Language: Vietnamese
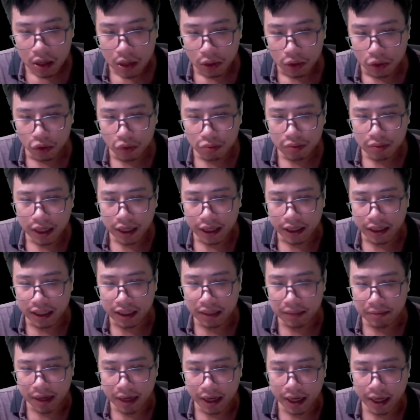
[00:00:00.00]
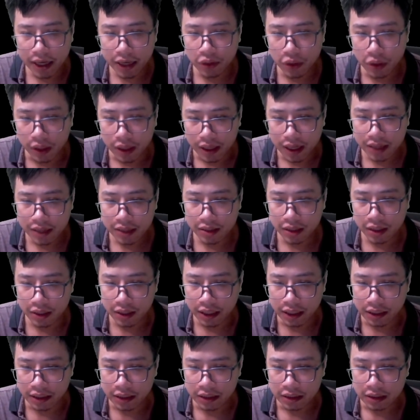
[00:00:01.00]
Lúc này khi mà nghe Huyền La nhận
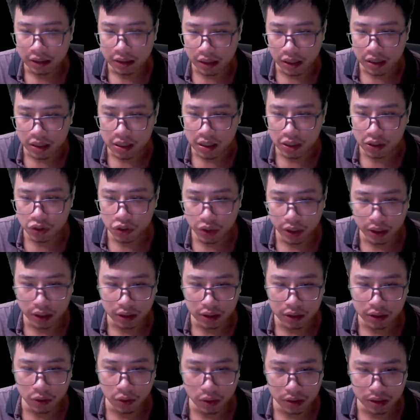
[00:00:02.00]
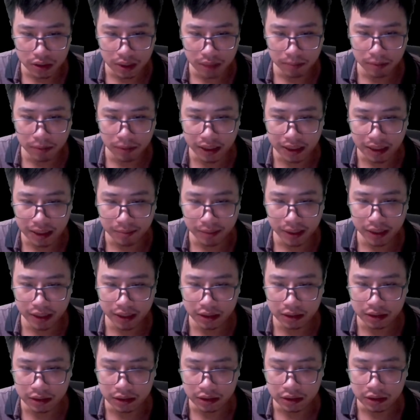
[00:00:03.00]
định người được truyền thừa của Diệp Mịch làm đệ
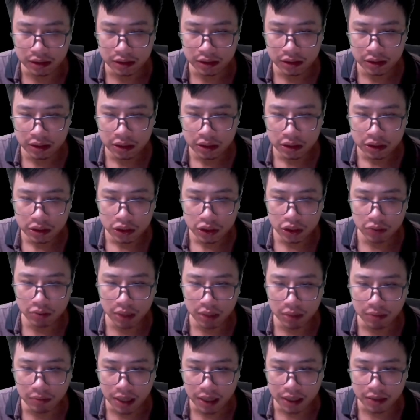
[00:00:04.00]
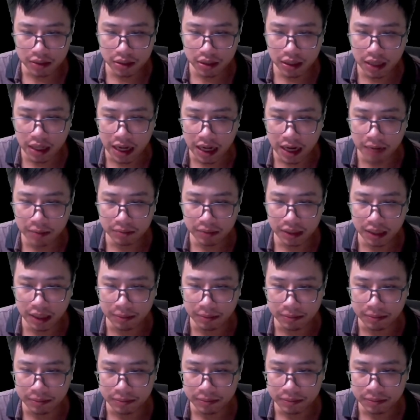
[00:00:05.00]
tử, trong lòng hắn rất là
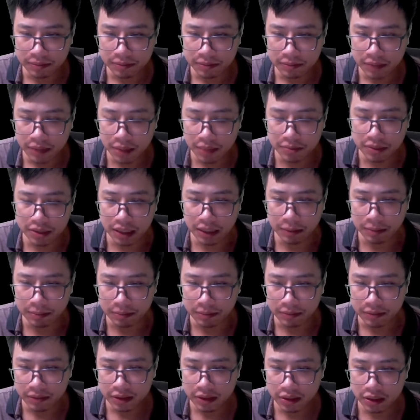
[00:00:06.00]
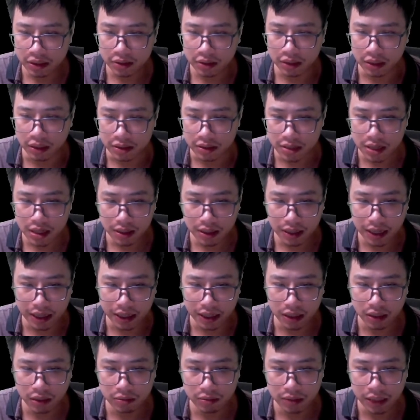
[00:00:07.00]
âm trầm, nhưng thần sắc lại
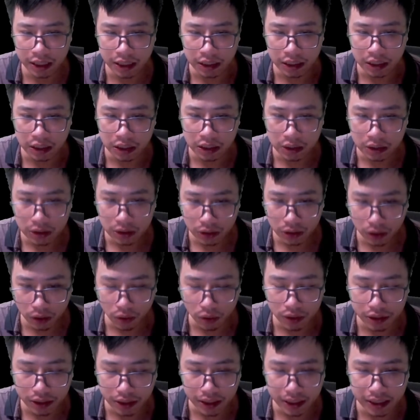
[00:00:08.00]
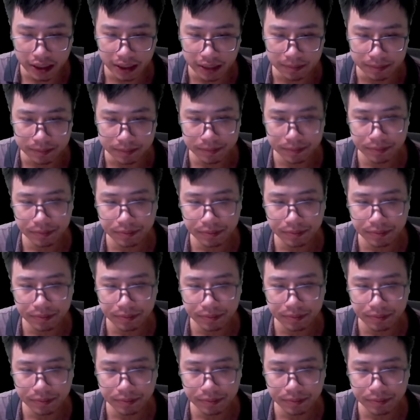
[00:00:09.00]
không để lộ nửa điểm.